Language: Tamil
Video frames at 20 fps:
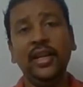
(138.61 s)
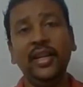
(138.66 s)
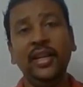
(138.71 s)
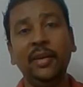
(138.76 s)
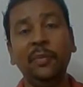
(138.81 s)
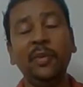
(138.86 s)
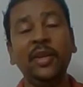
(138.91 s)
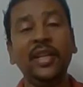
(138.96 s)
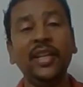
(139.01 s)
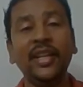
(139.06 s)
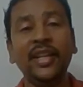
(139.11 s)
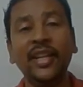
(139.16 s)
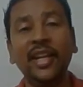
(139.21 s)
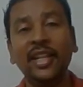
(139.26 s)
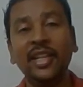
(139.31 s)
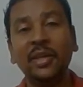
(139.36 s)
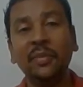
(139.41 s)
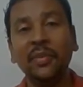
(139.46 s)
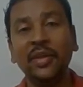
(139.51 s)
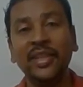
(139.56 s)
நம்மளுக்கு
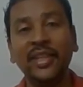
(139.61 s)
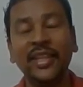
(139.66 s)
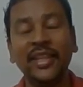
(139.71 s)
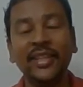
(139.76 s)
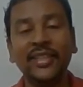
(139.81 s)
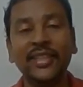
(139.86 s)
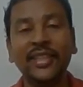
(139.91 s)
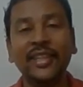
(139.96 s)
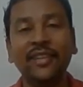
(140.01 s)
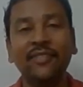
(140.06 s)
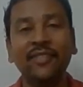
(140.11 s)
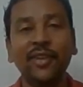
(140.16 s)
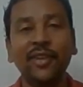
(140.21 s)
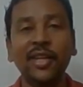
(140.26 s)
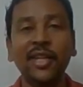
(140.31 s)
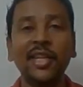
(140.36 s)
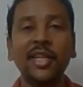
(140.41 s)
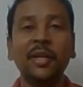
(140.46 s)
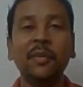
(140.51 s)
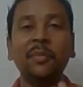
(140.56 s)
எல்லாத்துக்குமே தெரியும் தெரிஞ்ச
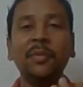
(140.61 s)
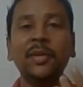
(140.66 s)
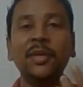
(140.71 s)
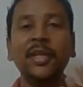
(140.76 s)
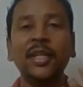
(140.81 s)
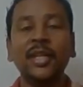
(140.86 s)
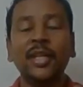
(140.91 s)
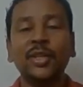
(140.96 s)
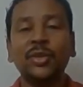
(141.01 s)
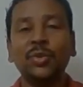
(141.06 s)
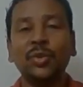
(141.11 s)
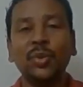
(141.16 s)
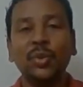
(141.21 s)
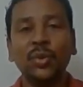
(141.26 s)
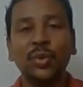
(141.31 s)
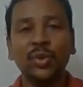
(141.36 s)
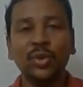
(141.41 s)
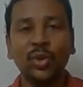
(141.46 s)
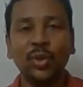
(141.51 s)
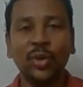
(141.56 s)
வேர்ல்டு கப்பு ஸோ
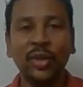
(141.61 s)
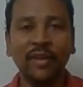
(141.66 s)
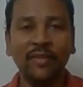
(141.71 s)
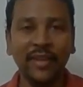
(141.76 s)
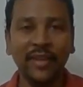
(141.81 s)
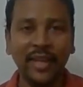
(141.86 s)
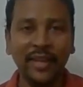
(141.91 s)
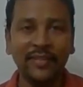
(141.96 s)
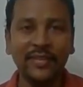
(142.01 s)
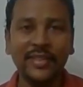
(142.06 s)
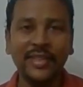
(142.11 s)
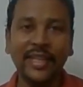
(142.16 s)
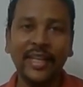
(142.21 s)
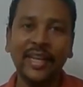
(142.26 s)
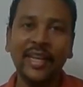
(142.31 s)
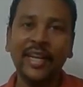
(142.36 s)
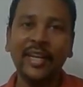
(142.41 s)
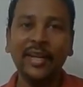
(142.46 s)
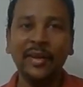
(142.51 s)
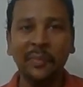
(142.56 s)
சவுத் ஆஃப்ரிக்கா
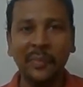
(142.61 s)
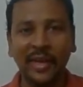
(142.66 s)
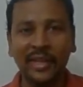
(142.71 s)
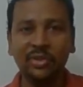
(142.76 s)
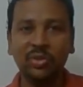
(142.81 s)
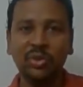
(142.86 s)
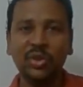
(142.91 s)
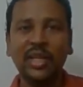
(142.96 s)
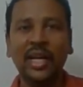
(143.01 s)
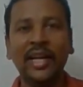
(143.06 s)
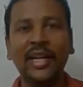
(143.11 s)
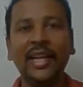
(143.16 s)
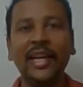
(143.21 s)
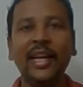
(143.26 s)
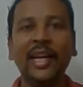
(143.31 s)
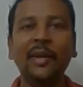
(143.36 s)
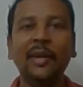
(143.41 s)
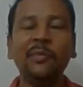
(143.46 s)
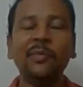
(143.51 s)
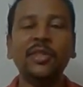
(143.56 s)
இங்கிலாண்டு மேட்சும் ஸ்டார்ட்
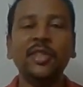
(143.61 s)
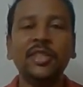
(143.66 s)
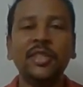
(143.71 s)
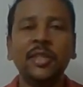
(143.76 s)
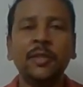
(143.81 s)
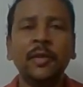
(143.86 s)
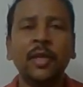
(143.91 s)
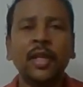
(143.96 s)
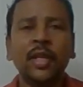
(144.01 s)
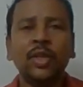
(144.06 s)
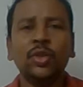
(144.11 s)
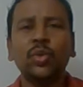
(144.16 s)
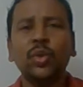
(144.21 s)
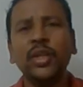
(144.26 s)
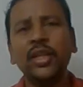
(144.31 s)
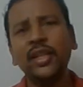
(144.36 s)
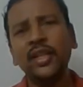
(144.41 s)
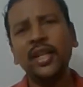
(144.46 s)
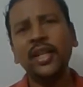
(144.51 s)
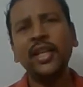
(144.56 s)
ஆக ஆரம்பிச்சிச்சு ஸோ
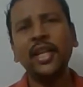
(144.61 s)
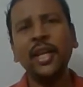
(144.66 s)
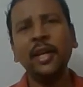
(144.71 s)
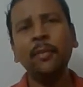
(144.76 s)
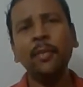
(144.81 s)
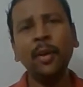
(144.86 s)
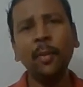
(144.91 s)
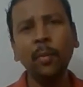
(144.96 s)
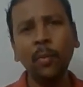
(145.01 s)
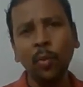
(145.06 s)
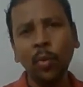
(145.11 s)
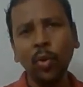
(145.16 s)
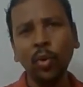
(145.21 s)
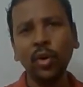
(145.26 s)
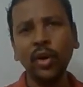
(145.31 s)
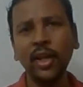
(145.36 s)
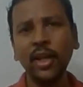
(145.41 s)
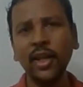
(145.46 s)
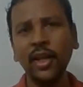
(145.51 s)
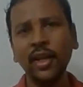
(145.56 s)
இந்த டைமில்
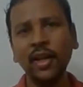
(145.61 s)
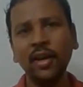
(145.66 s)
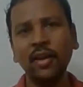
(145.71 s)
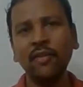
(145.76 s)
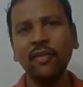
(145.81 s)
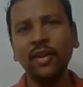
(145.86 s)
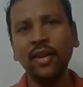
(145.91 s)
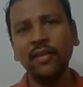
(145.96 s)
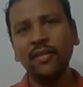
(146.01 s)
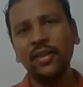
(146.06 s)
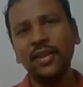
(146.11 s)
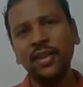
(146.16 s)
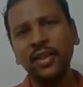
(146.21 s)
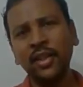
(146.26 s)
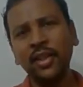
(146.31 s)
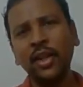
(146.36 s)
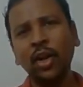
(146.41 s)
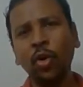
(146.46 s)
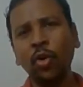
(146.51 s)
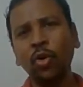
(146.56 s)
மோடி அவரை வந்து
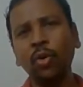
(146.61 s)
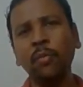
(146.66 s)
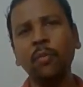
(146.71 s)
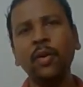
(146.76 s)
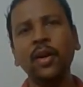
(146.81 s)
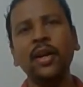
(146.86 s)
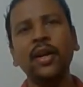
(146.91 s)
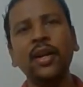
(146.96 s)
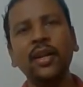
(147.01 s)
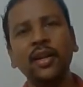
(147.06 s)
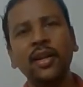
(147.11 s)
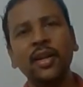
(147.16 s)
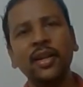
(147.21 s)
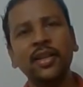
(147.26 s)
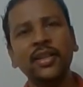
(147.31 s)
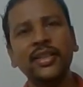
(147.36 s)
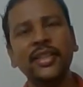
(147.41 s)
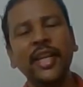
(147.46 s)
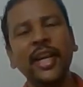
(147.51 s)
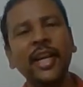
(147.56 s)
டவுன் பண்ண
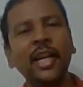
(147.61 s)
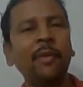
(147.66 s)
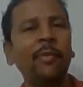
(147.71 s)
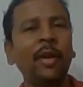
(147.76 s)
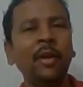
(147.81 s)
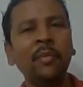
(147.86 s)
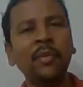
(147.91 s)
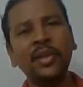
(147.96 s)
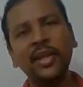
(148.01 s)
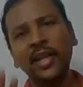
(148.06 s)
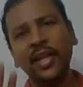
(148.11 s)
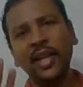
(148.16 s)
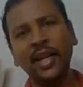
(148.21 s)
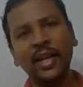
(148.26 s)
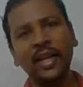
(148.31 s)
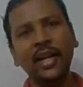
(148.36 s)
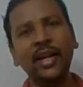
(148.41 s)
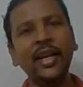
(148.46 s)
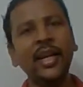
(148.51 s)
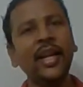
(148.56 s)
ஸ்டேட் அப்படின்னு பார்த்தீங்கன்னா
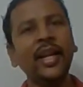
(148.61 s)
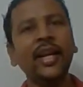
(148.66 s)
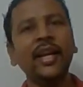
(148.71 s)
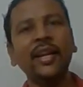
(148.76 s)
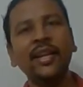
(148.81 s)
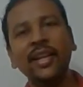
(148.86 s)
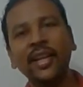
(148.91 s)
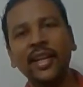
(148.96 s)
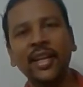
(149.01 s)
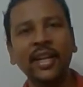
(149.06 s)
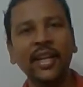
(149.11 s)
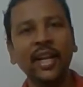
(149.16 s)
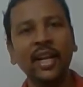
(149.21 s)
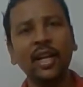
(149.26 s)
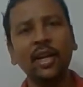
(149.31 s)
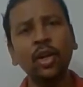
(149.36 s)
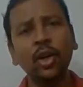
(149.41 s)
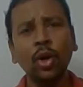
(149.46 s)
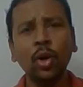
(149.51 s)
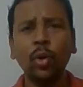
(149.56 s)
ரெண்டு ரெண்டு தான்
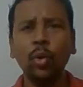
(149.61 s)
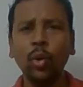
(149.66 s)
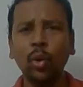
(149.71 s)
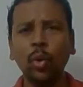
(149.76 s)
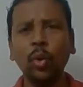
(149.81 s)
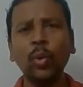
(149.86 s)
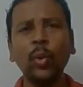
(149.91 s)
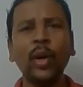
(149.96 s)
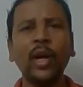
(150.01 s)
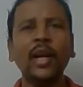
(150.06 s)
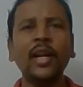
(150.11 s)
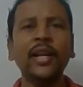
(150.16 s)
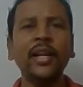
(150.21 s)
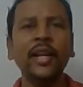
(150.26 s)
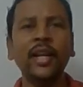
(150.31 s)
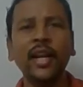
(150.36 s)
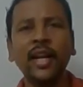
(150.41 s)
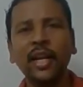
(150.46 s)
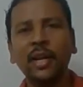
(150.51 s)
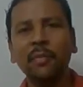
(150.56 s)
இந்தியாவில் ஓவரால்
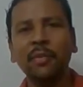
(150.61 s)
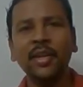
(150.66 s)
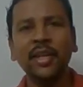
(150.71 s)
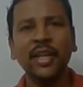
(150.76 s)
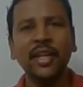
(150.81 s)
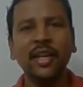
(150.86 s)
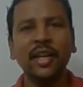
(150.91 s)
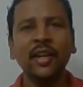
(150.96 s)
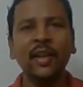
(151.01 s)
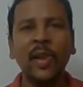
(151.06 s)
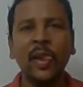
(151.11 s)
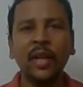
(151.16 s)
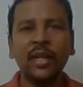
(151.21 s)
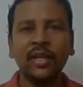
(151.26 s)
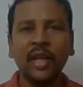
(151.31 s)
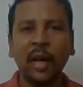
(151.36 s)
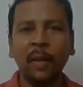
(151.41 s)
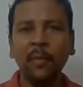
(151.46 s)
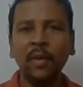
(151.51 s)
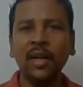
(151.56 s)
இந்தியாவிலே பார்த்தீங்கன்னா
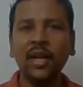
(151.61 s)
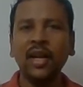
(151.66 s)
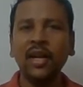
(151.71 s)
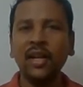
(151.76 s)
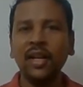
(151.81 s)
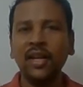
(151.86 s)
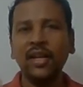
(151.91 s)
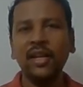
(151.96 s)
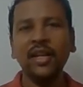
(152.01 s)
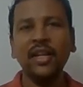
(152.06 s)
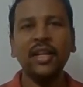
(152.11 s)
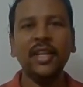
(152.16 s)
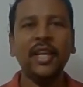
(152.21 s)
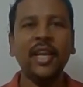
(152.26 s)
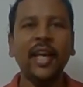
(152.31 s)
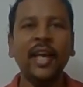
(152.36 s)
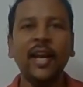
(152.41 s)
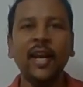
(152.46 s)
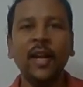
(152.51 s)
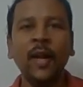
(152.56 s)
தமிழ்நாடு அண்டு
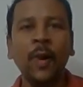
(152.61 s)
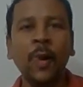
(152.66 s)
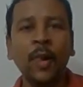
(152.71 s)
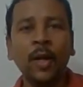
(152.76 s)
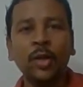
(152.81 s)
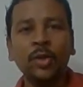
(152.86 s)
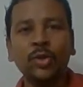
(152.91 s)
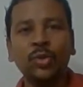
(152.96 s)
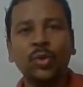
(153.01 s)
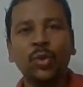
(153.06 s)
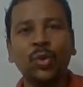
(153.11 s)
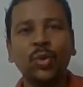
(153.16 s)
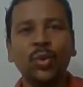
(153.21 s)
கேரளா ஸோ